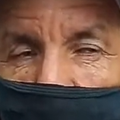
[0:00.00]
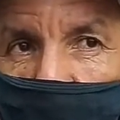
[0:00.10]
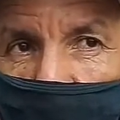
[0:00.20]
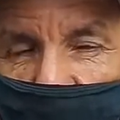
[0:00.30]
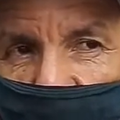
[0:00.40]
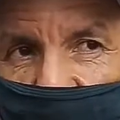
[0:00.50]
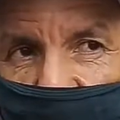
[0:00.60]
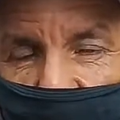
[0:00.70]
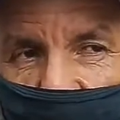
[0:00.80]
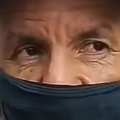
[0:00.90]
وملي
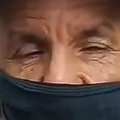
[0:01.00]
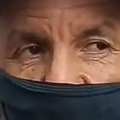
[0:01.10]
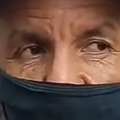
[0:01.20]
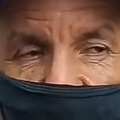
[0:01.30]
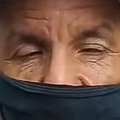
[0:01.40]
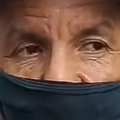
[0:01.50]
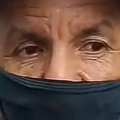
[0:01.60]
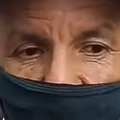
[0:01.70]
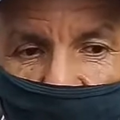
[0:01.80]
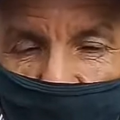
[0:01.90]
هي عرفات راسها
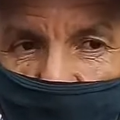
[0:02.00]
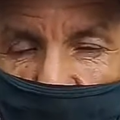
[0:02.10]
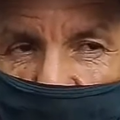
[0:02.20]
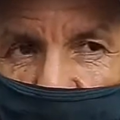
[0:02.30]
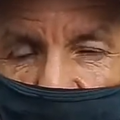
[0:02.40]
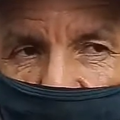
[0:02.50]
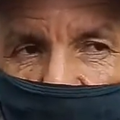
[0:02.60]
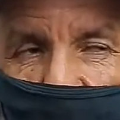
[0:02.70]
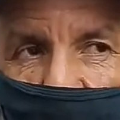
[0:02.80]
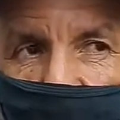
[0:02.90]
غادي حبسوها من
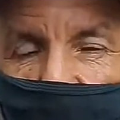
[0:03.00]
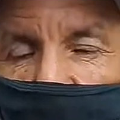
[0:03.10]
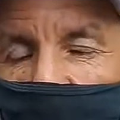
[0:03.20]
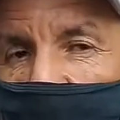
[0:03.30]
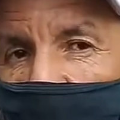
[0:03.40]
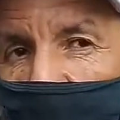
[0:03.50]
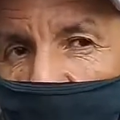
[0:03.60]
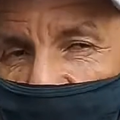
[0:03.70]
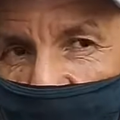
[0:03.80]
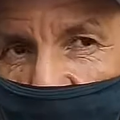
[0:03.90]
الخدمه
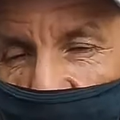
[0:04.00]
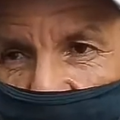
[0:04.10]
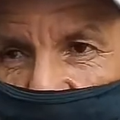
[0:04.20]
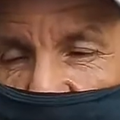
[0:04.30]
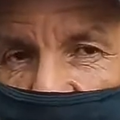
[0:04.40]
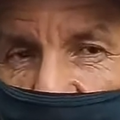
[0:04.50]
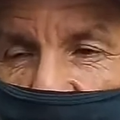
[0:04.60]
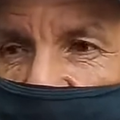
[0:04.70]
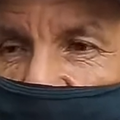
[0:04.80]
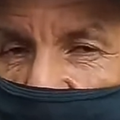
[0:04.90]
وعرفوا عرفه راسها
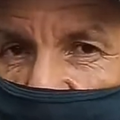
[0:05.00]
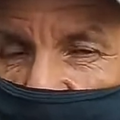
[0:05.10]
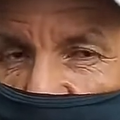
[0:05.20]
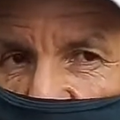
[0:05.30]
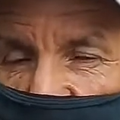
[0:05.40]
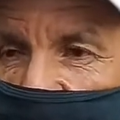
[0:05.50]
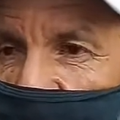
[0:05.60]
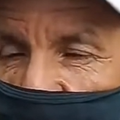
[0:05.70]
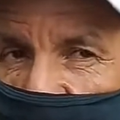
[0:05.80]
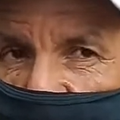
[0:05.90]
غادي تخرج من الخدمه
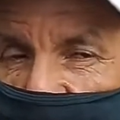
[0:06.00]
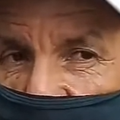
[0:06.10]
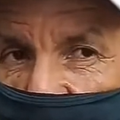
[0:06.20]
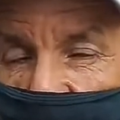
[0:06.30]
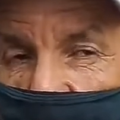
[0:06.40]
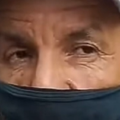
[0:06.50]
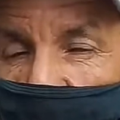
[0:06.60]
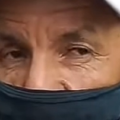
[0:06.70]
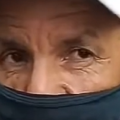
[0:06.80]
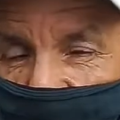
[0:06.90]
وداك الشيء
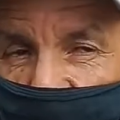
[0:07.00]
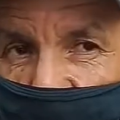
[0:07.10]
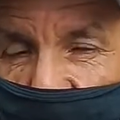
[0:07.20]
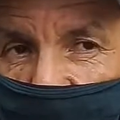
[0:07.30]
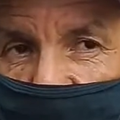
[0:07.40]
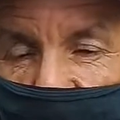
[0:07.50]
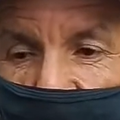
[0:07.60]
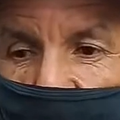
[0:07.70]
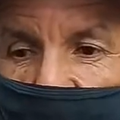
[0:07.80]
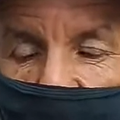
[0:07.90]
وغتمشي للحبس
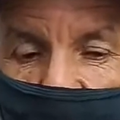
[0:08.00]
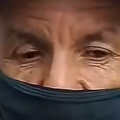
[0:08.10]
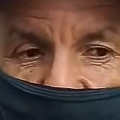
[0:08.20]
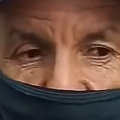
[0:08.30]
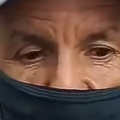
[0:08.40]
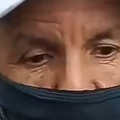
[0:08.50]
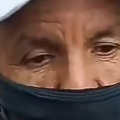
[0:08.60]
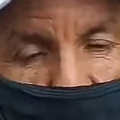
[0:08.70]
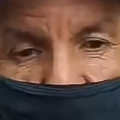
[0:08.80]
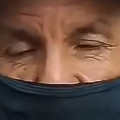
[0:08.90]
صافي
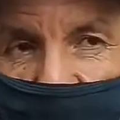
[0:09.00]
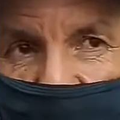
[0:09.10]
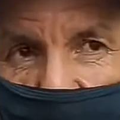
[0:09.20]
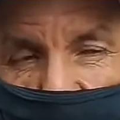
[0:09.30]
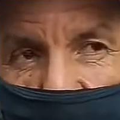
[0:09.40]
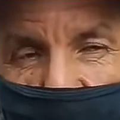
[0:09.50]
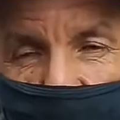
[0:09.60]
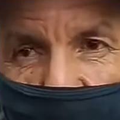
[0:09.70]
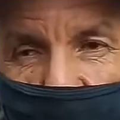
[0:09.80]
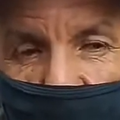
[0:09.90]
وكتدي الفلوس ديال
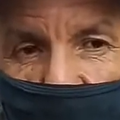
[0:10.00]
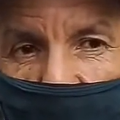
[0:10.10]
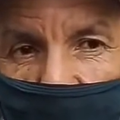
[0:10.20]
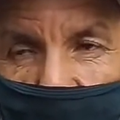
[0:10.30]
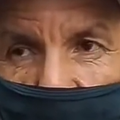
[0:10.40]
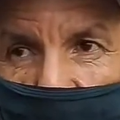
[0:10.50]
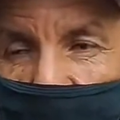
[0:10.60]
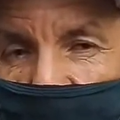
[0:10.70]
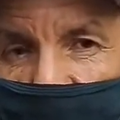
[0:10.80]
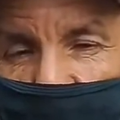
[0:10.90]
عباد الله
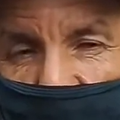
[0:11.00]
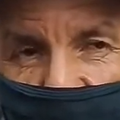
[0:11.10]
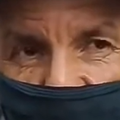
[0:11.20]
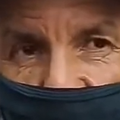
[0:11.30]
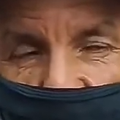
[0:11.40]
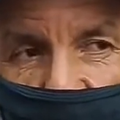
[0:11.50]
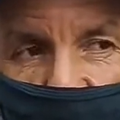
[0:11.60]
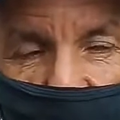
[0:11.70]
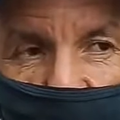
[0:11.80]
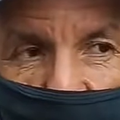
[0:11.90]
كاين دابا اللي شاري
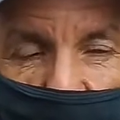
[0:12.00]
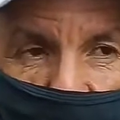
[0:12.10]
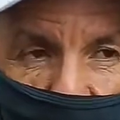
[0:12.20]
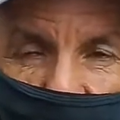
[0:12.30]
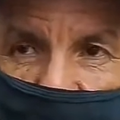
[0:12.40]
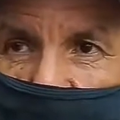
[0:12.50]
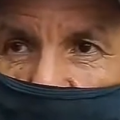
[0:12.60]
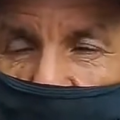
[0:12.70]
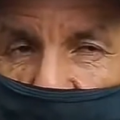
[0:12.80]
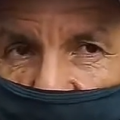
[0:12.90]
عطاها الفلوس
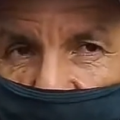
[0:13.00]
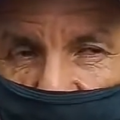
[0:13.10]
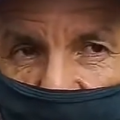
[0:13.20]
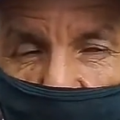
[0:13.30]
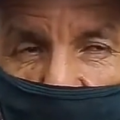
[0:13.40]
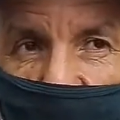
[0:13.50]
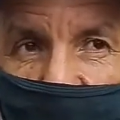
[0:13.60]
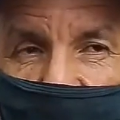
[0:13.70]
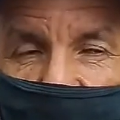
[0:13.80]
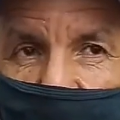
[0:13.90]
دات ليه الفلوس كاين
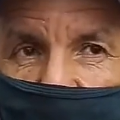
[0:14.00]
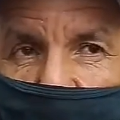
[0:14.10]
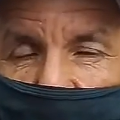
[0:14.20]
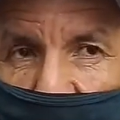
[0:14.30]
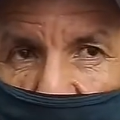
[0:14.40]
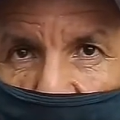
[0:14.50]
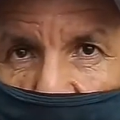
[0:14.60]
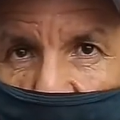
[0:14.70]
اللي دابا باع